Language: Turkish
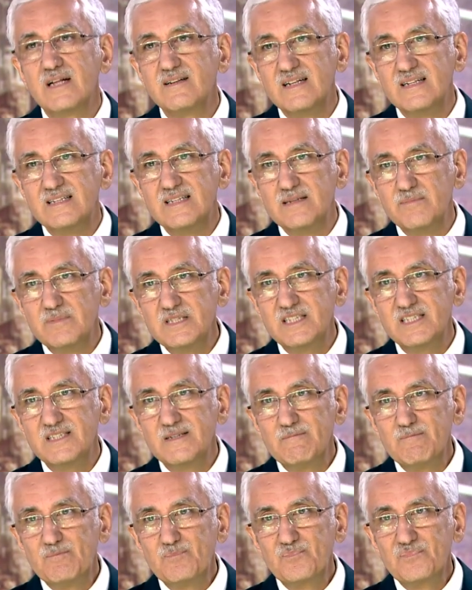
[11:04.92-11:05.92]
dediğimiz
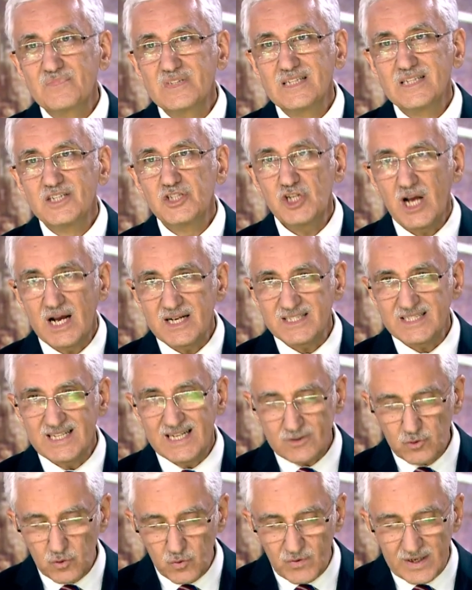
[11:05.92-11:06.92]

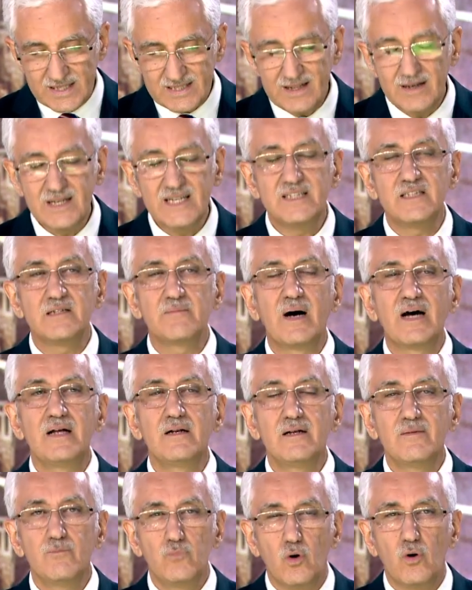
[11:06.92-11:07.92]
şahsiyet kuvvette ihtimal
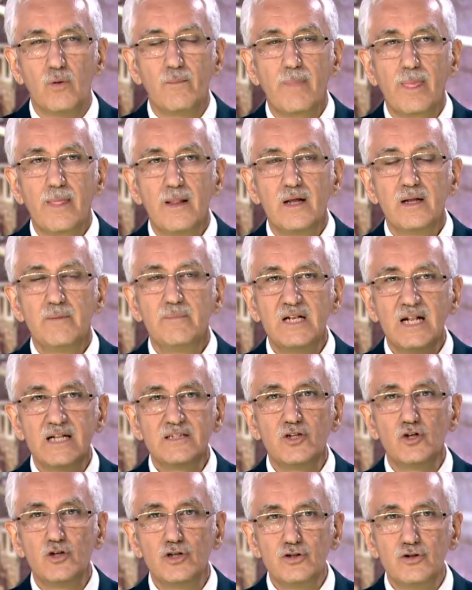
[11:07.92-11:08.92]
bu. Milattan önce